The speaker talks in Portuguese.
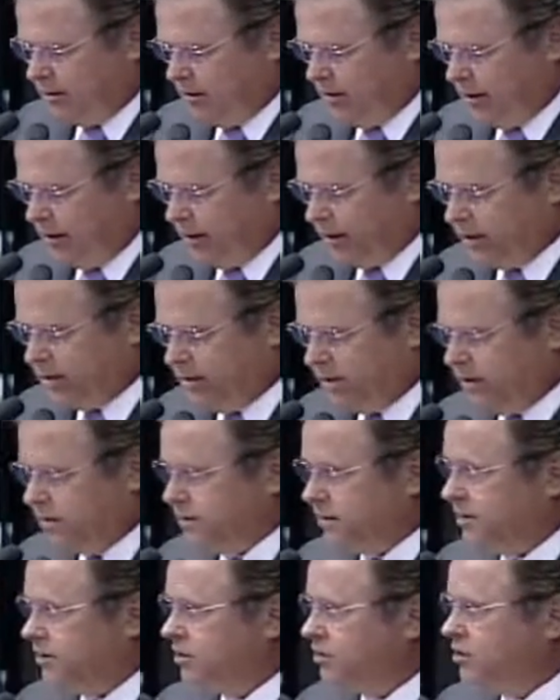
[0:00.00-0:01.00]
é que se
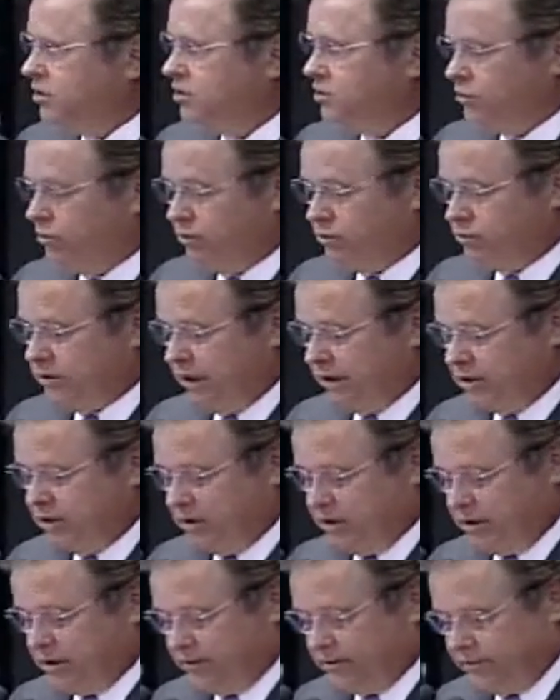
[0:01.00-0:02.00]
exigem
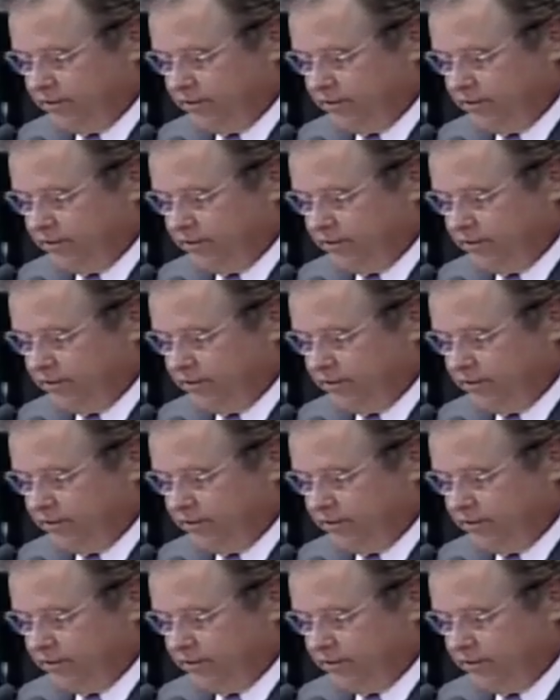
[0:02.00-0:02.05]
ousadia,